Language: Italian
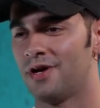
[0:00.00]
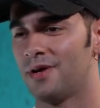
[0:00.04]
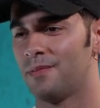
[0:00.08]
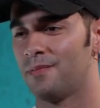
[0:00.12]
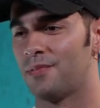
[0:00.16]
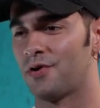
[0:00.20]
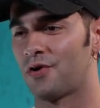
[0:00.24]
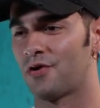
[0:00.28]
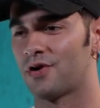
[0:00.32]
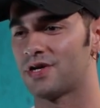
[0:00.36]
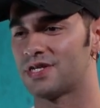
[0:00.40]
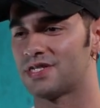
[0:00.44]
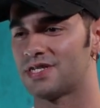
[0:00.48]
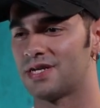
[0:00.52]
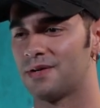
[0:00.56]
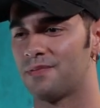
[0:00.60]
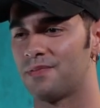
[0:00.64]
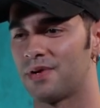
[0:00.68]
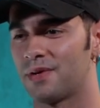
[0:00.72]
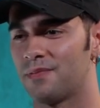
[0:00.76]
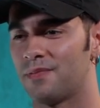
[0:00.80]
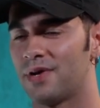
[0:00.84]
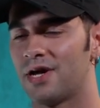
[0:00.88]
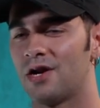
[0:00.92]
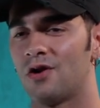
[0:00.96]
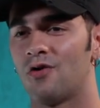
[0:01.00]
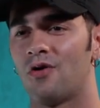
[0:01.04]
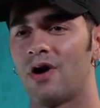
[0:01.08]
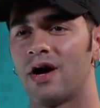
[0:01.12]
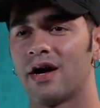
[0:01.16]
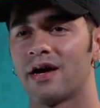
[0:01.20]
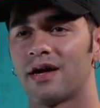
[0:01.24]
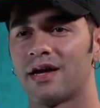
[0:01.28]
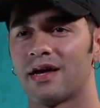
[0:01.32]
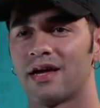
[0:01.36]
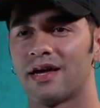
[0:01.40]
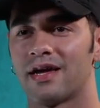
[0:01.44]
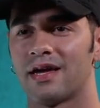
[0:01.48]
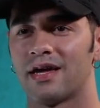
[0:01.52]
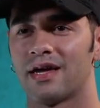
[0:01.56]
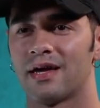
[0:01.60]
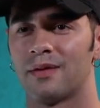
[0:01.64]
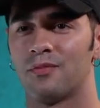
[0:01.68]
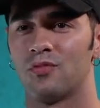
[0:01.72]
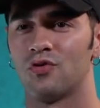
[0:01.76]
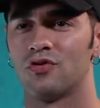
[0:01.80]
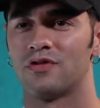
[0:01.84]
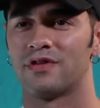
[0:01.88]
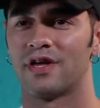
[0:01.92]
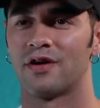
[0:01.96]
però è sempre bello anche
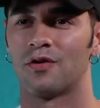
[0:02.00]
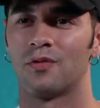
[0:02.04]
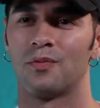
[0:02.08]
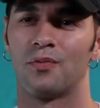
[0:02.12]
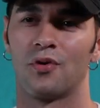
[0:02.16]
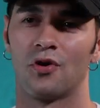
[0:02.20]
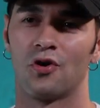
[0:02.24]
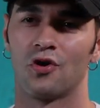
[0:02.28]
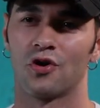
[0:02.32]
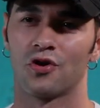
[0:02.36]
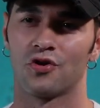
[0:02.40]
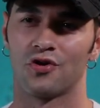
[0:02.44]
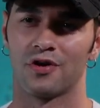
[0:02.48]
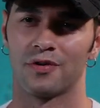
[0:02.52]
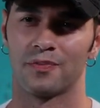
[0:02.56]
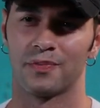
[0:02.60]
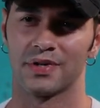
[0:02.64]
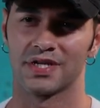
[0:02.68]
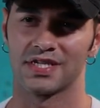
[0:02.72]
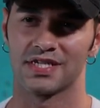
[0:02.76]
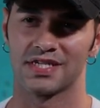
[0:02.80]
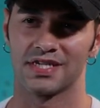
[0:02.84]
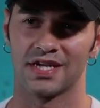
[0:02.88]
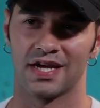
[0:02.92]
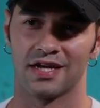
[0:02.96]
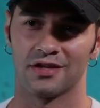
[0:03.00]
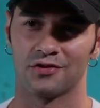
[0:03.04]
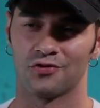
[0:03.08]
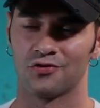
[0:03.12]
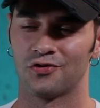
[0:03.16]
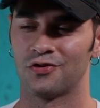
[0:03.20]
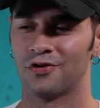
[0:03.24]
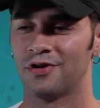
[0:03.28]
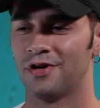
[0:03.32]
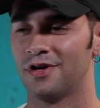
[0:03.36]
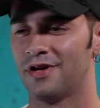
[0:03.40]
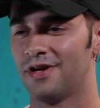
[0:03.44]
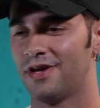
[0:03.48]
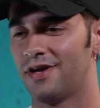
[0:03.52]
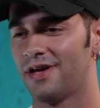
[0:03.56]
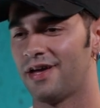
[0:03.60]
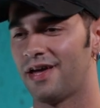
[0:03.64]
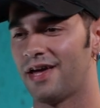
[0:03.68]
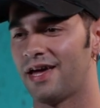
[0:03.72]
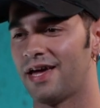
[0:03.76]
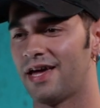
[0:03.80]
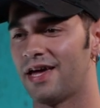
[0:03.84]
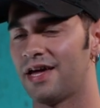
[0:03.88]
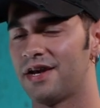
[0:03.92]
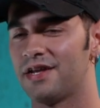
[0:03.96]
buttare un po' l'occhio al passato
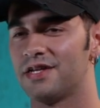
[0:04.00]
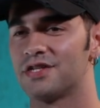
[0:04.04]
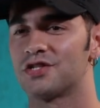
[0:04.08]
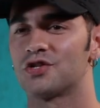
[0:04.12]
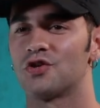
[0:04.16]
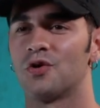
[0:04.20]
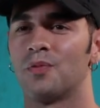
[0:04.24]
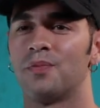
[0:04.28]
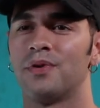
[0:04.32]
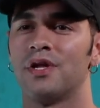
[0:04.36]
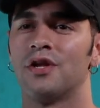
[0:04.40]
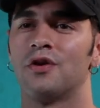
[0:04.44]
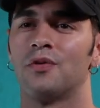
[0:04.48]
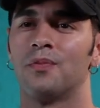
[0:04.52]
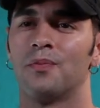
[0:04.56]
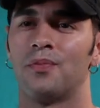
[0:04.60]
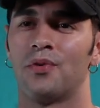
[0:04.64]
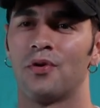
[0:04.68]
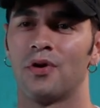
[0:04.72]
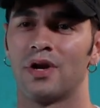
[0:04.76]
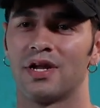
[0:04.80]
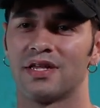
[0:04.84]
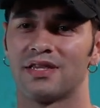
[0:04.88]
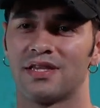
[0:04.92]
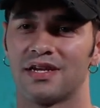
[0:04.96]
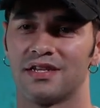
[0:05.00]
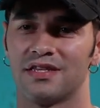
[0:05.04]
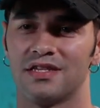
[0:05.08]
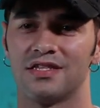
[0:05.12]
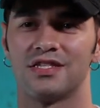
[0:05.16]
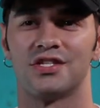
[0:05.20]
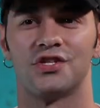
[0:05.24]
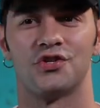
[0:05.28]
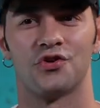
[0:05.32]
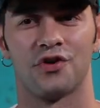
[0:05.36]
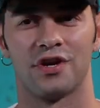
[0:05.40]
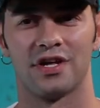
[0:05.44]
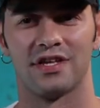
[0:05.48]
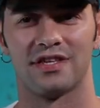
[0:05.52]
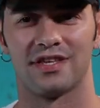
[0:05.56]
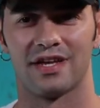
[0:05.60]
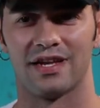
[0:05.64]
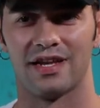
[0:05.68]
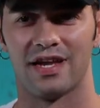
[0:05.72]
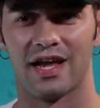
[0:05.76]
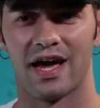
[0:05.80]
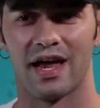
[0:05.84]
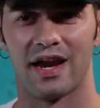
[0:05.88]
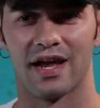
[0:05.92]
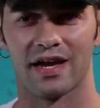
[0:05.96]
e riscoprire un po' la tradizione
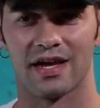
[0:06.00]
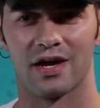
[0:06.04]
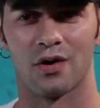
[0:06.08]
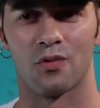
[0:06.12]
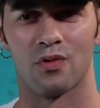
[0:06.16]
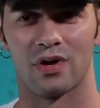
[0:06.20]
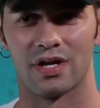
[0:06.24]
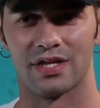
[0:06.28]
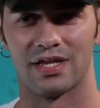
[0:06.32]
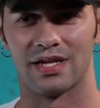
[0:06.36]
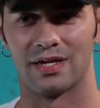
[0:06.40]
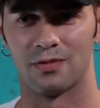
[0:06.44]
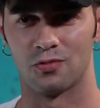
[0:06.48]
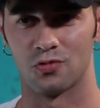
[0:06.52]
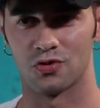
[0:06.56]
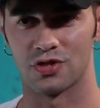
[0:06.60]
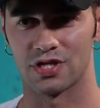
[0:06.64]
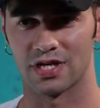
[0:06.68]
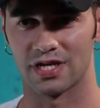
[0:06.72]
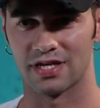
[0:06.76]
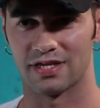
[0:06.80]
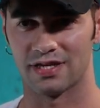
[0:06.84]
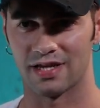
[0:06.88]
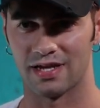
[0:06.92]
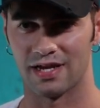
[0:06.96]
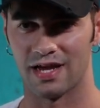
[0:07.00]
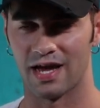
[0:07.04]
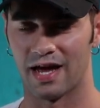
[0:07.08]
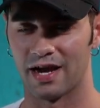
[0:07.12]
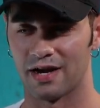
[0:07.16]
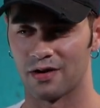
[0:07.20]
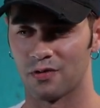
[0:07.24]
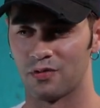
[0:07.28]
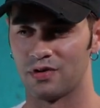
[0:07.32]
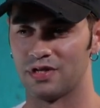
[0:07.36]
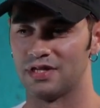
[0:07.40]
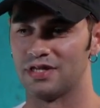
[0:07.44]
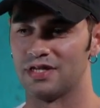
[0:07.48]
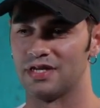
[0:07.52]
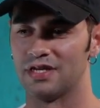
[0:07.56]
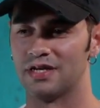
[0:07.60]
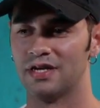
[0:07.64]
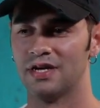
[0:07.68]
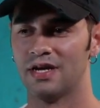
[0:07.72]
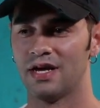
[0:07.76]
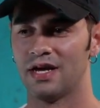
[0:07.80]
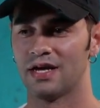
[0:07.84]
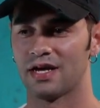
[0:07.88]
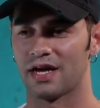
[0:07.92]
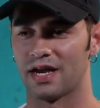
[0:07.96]
italiana che è quella della musica italiana, quindi
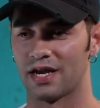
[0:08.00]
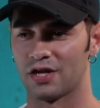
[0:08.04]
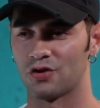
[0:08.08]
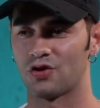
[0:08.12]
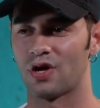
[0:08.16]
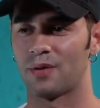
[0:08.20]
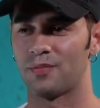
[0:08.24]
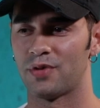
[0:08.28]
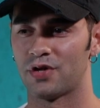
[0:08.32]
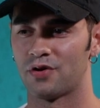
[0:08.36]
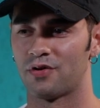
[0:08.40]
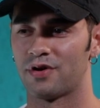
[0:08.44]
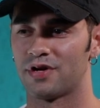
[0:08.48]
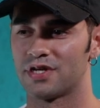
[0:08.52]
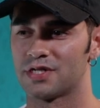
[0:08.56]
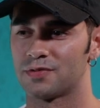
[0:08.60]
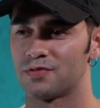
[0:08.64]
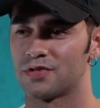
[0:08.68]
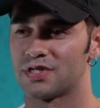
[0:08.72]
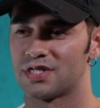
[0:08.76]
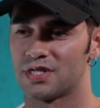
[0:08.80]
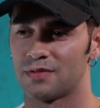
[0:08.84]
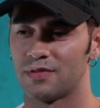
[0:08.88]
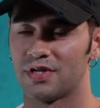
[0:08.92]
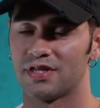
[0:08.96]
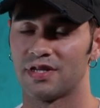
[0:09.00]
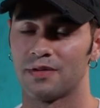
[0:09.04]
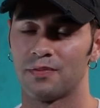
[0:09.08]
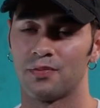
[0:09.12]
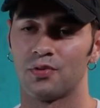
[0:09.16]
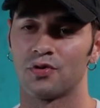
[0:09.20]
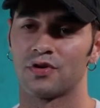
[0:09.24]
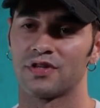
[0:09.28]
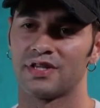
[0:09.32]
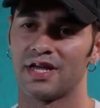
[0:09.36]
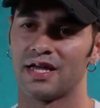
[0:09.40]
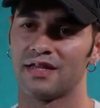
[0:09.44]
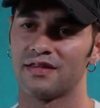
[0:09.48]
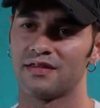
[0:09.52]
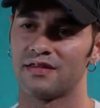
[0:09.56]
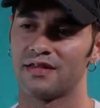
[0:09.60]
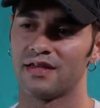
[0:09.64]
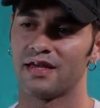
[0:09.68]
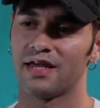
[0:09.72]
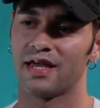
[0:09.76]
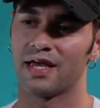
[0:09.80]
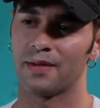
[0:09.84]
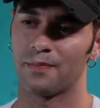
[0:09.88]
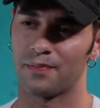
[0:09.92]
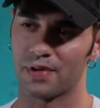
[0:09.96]
credo abbiano una responsabilità
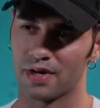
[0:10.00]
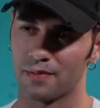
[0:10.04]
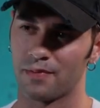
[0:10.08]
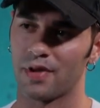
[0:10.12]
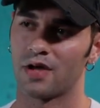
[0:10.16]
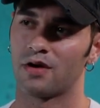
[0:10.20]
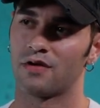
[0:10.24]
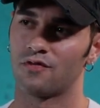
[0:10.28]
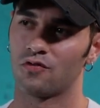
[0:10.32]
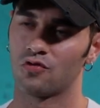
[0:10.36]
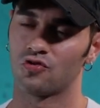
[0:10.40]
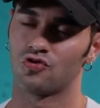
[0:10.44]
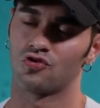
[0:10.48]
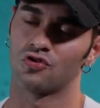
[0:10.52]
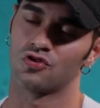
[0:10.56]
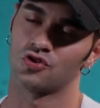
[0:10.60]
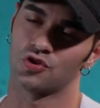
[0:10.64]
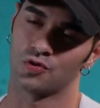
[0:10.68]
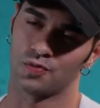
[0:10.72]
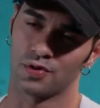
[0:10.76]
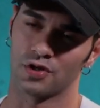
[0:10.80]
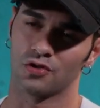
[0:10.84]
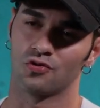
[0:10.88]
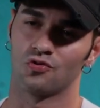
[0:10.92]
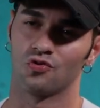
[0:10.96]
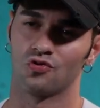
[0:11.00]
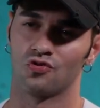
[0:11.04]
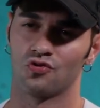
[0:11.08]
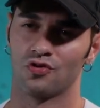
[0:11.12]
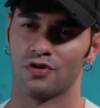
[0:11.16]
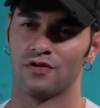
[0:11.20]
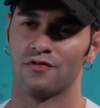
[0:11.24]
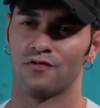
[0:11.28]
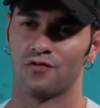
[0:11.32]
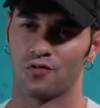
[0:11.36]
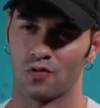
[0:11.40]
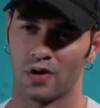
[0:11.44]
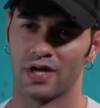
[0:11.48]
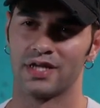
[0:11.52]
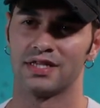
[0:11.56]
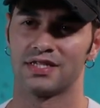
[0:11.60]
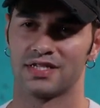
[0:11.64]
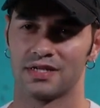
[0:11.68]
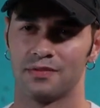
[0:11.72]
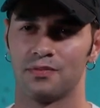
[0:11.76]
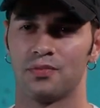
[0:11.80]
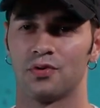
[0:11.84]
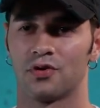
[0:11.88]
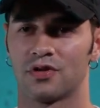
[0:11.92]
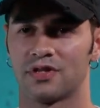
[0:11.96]
importante e per me hanno avuto soprattutto un'influenza
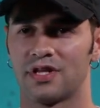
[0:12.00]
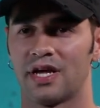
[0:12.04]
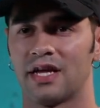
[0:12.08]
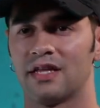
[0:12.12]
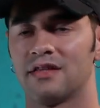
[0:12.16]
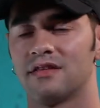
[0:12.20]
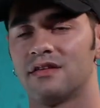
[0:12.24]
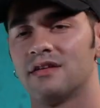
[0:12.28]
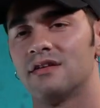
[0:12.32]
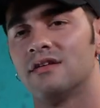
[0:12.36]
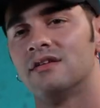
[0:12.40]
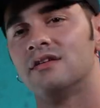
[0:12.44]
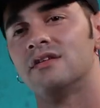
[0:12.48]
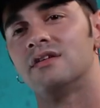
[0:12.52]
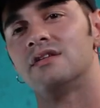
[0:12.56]
importante.